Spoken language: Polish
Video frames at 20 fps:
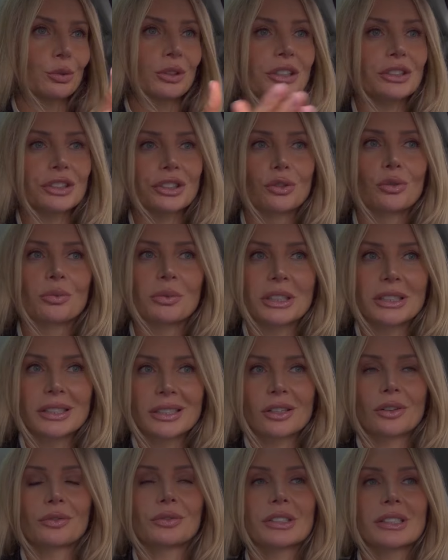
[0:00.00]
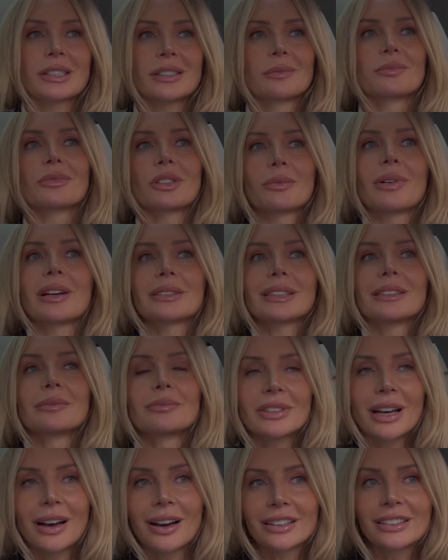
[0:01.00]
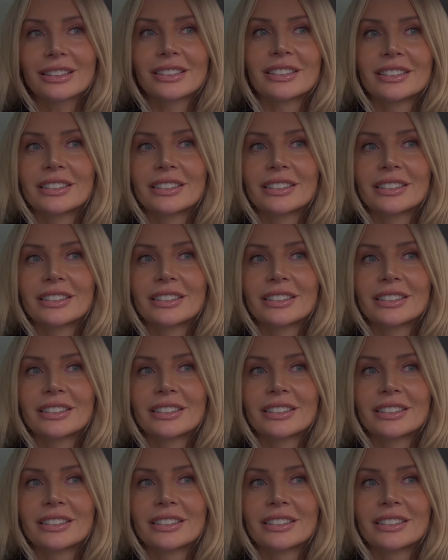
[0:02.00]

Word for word: tutaj się umiejscowić z tym tematem? No, tak.